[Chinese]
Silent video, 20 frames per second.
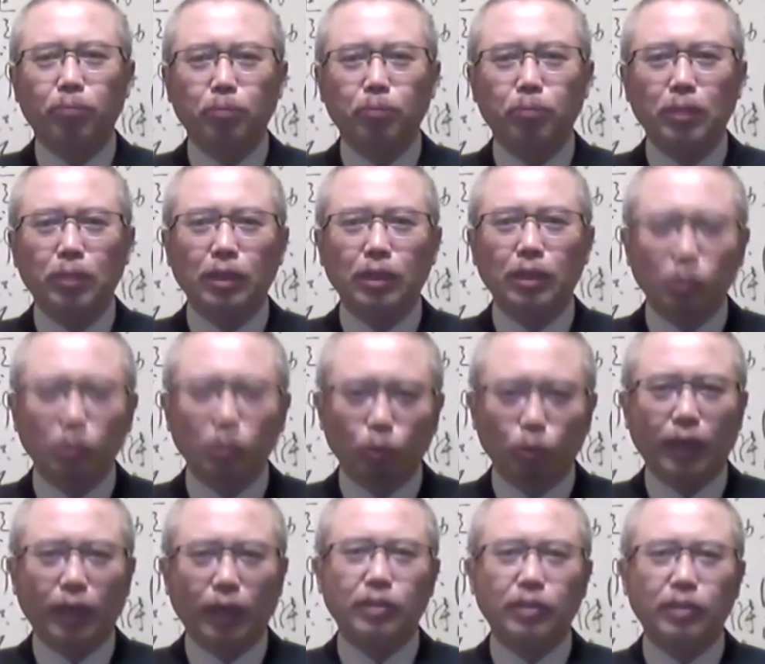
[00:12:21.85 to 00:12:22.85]
比一五
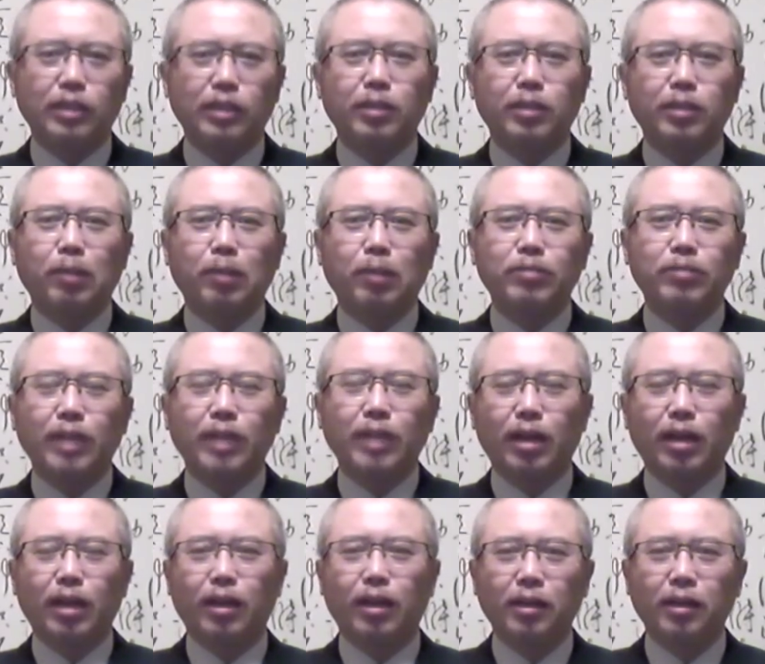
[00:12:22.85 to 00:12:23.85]
年减少百分之
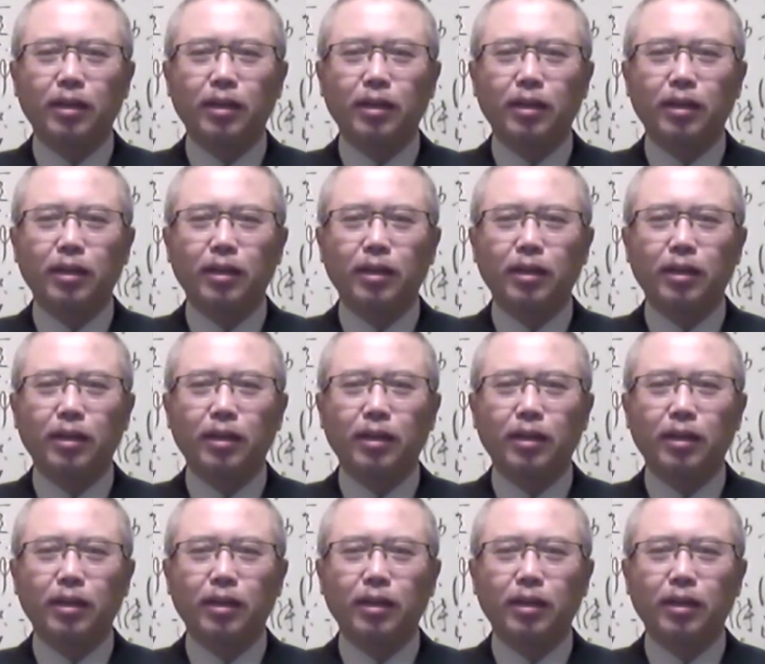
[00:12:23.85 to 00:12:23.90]
二了。